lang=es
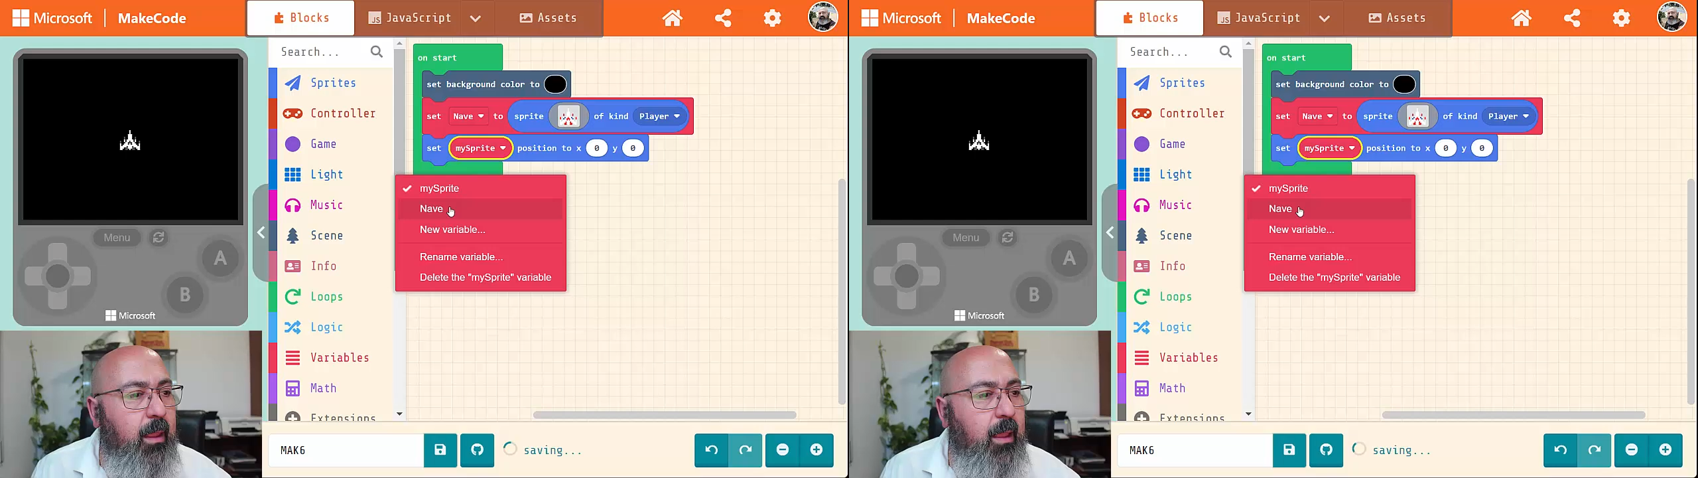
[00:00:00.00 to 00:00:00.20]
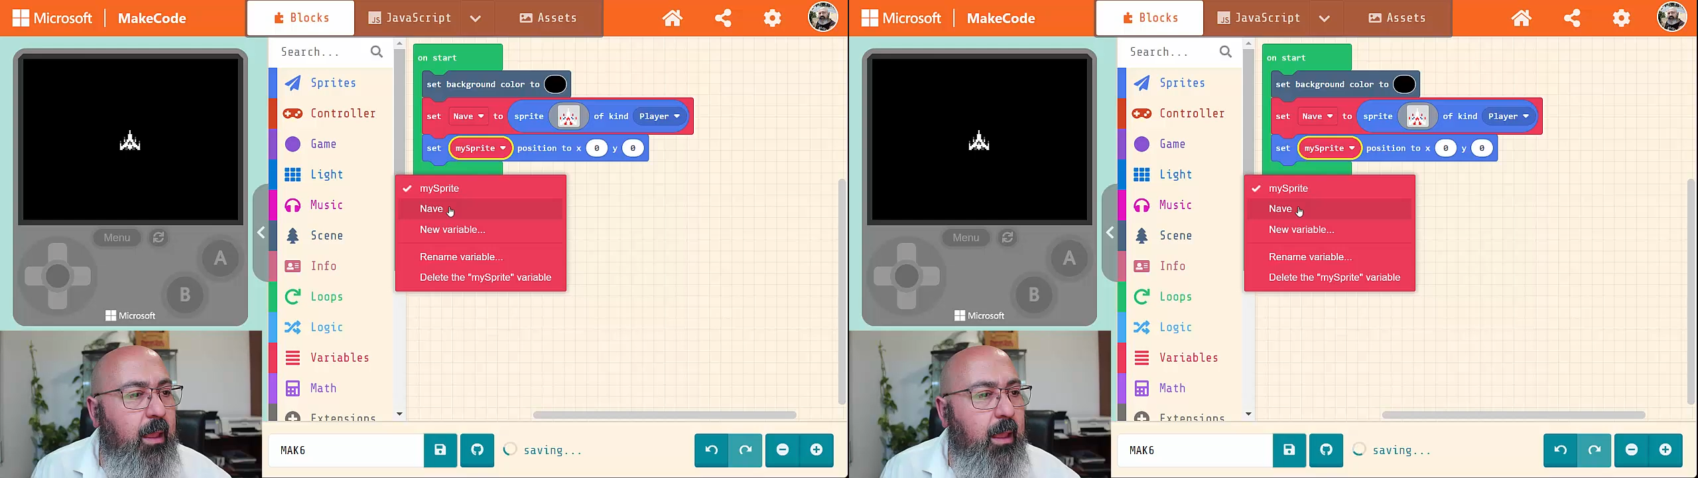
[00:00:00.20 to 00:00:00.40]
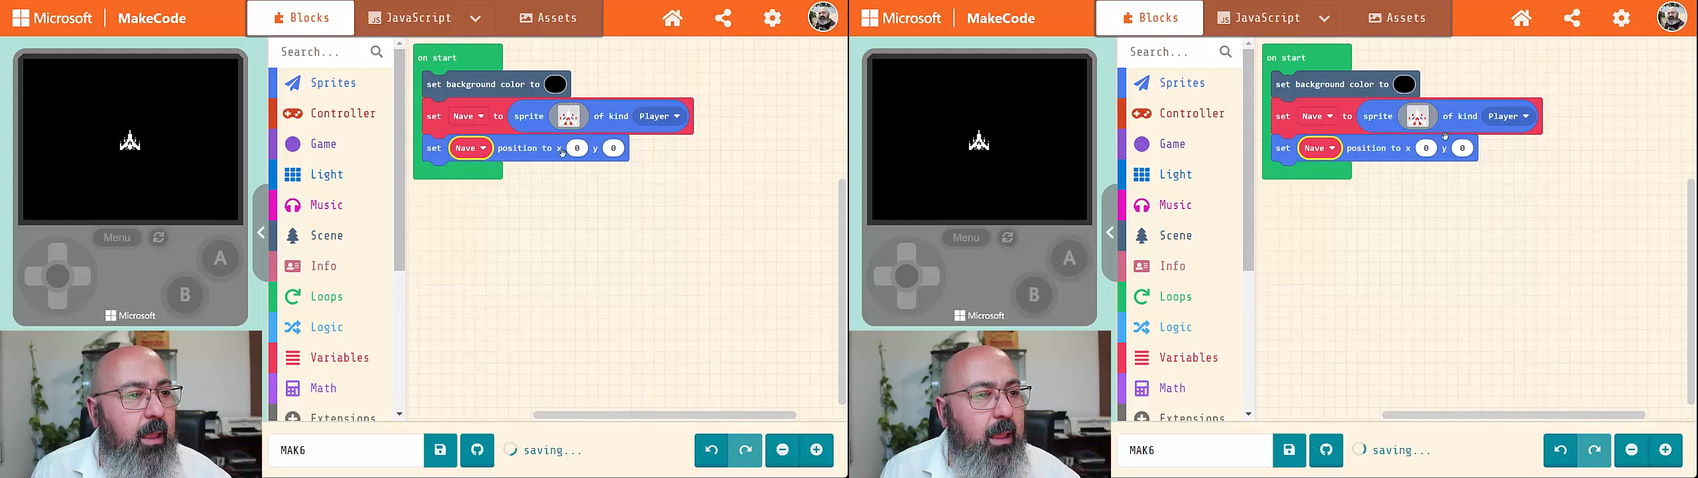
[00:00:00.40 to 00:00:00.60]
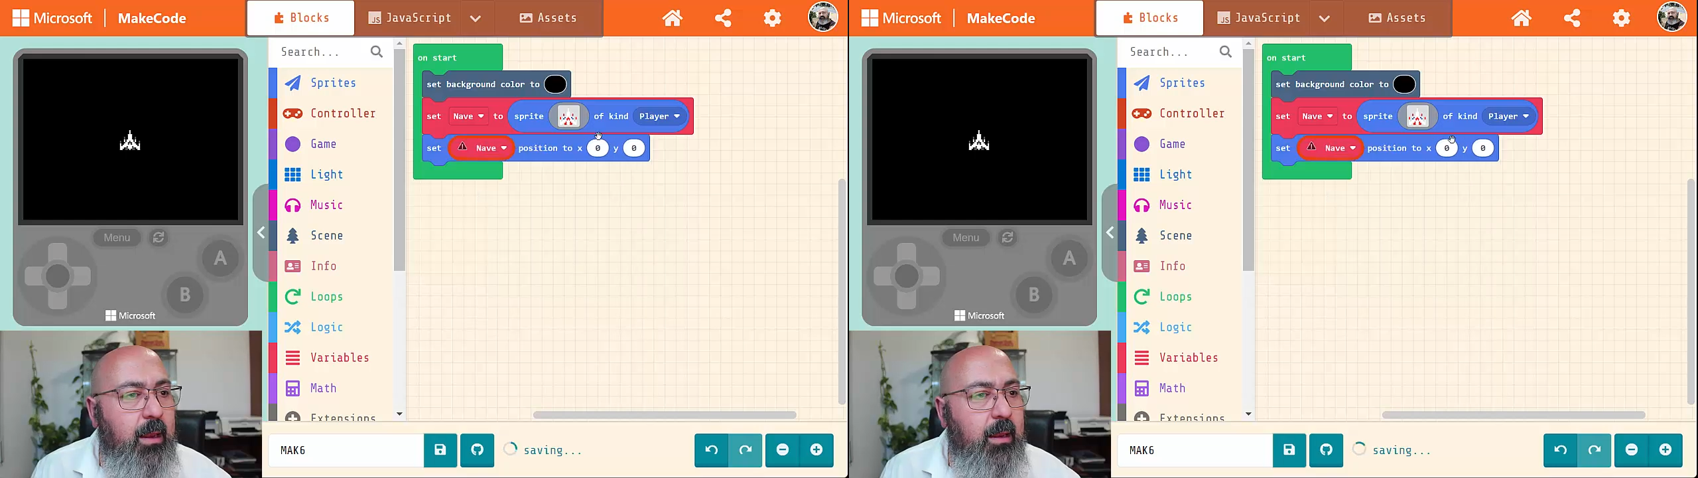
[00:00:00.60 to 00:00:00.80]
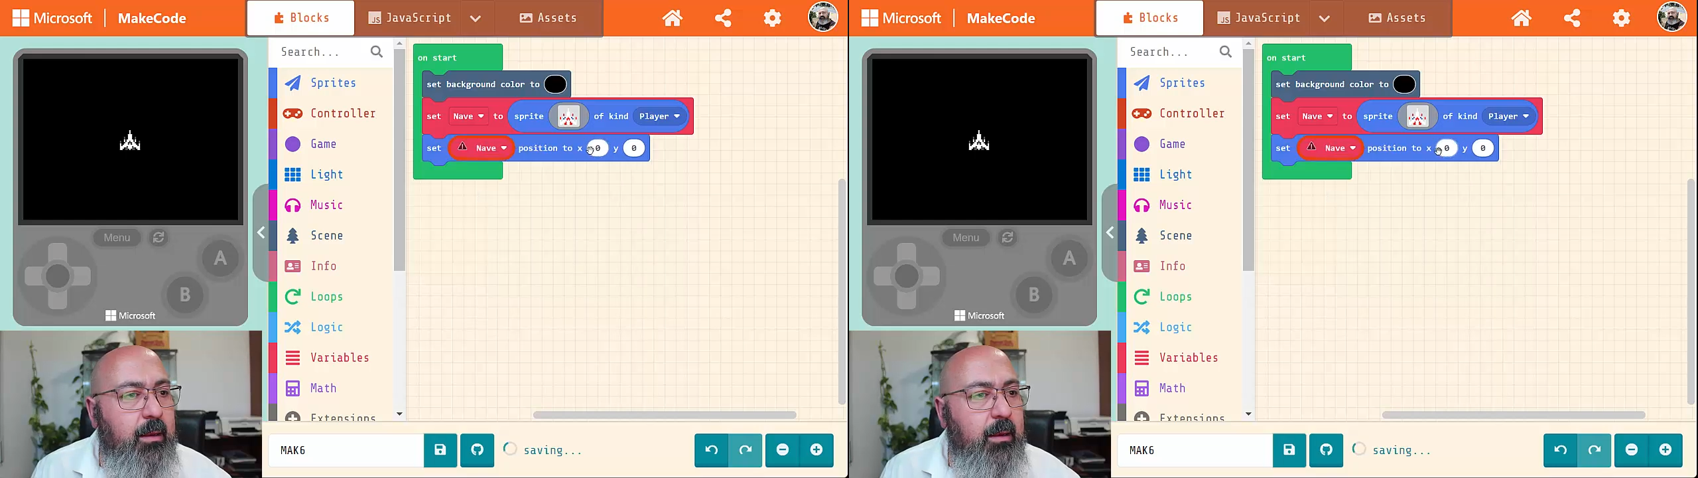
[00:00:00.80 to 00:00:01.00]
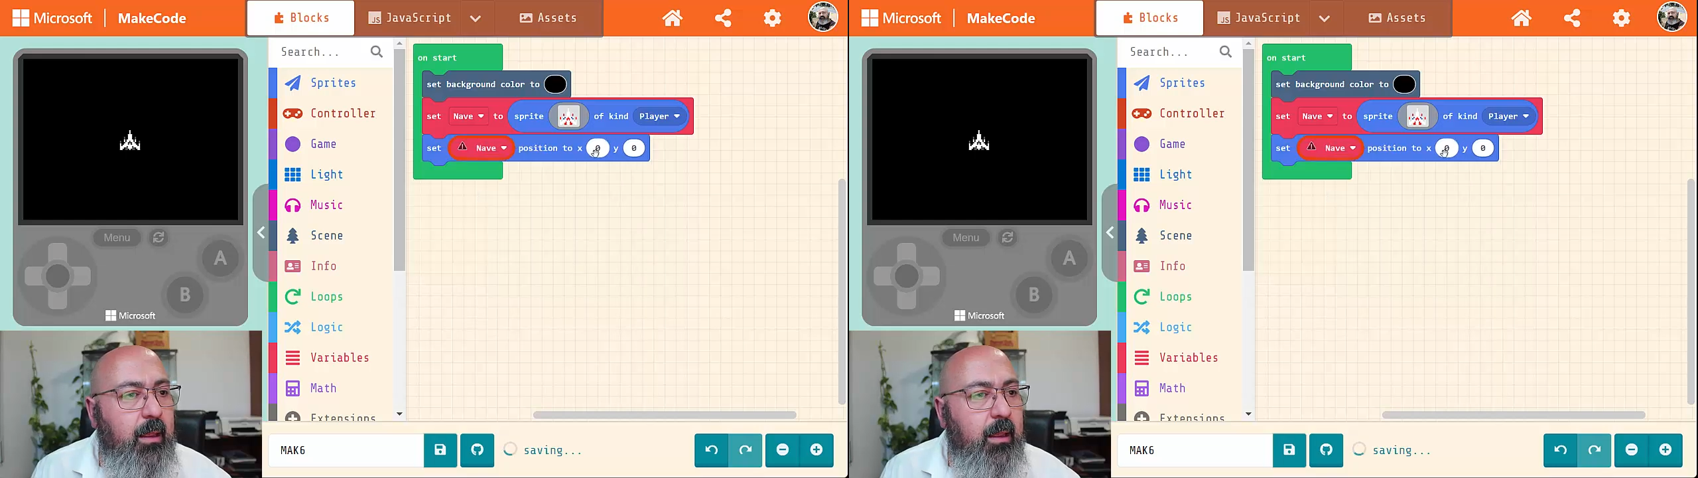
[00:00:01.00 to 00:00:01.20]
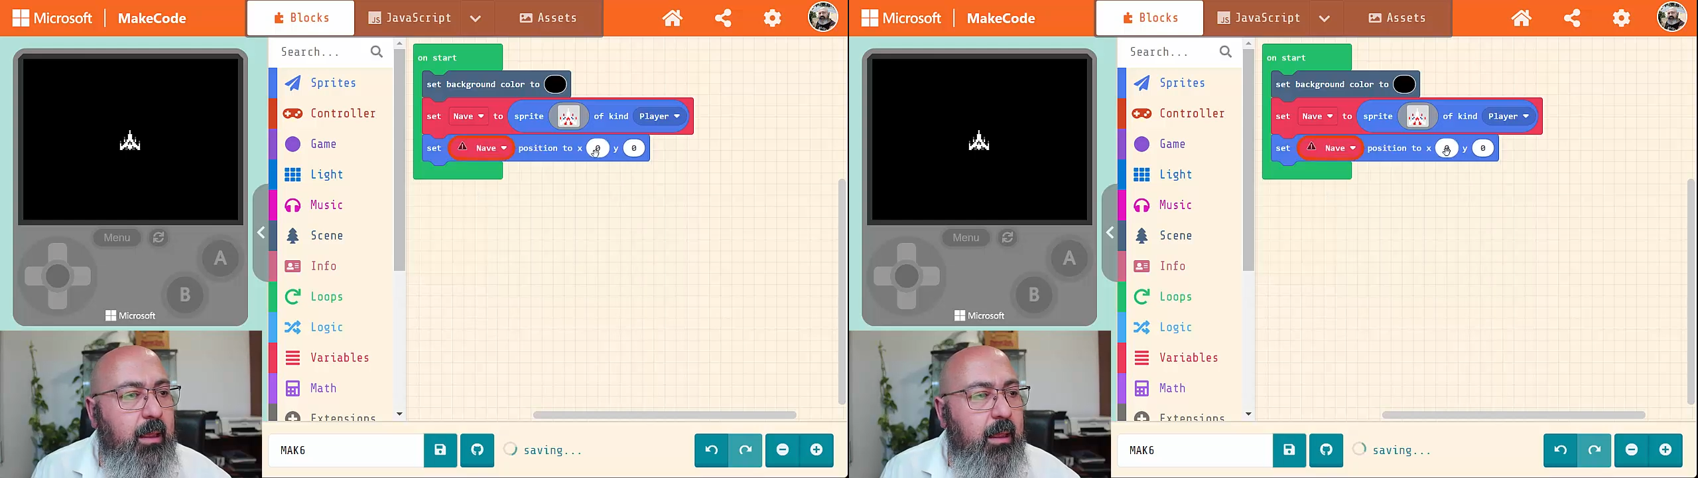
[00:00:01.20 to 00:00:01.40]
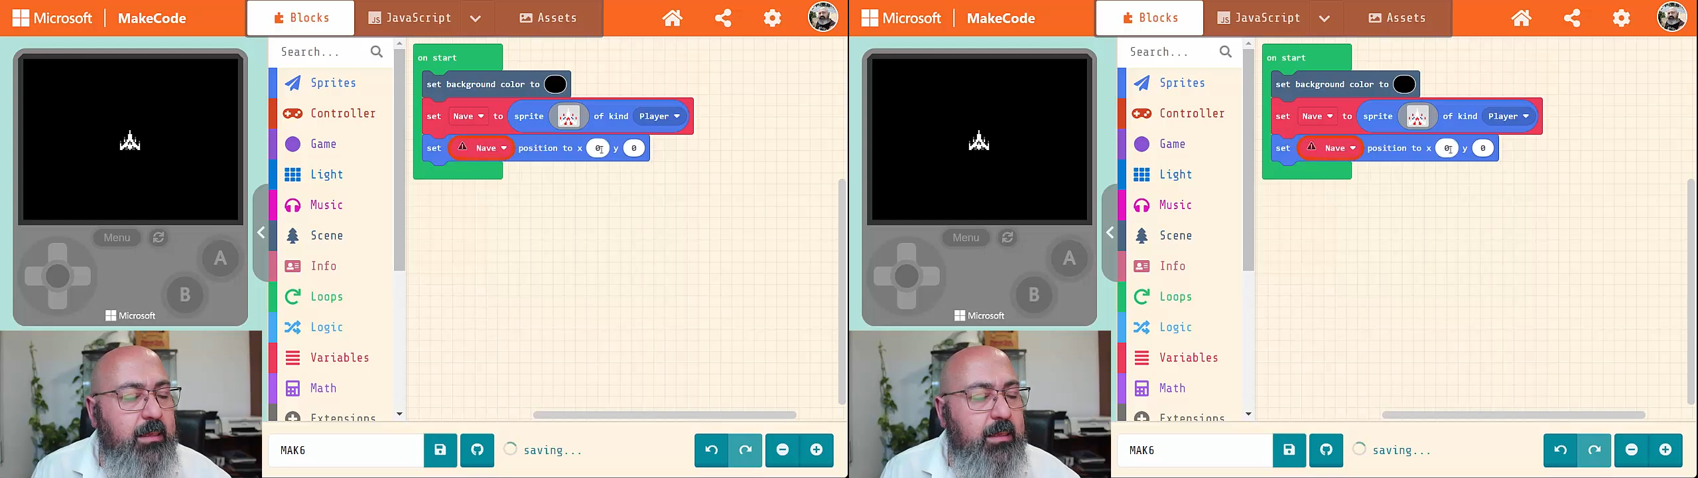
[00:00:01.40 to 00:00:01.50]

en eh,